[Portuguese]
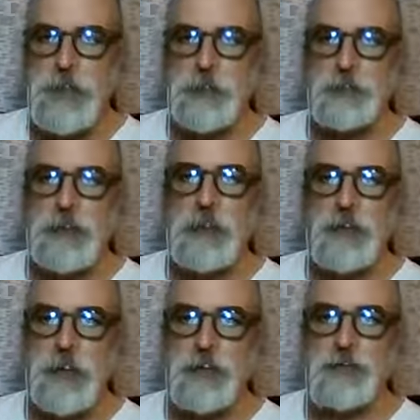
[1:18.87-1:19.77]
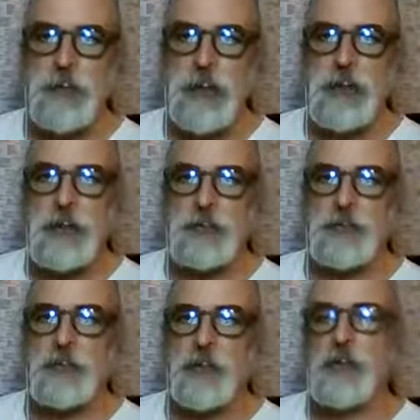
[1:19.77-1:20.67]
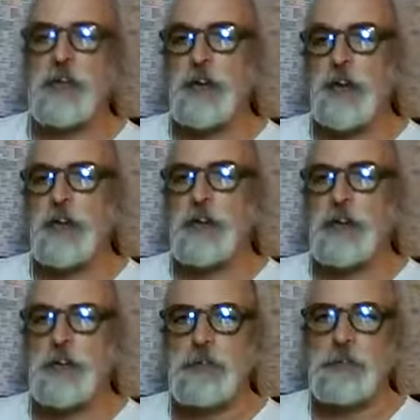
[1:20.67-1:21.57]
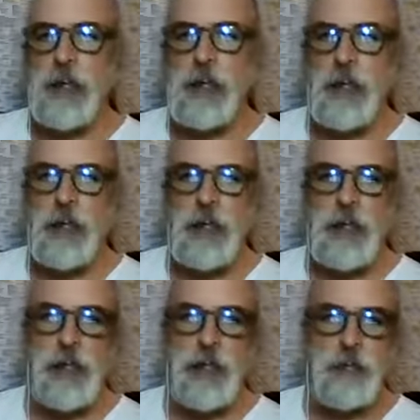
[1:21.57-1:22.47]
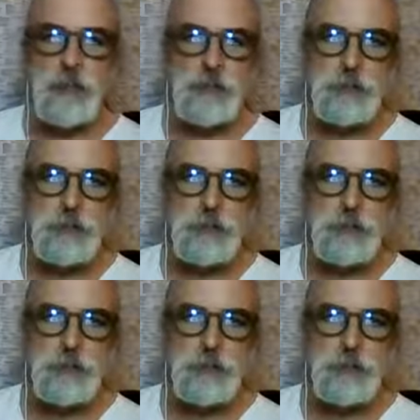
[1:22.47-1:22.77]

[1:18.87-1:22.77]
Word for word: Mas na quarta-feira eu dou uma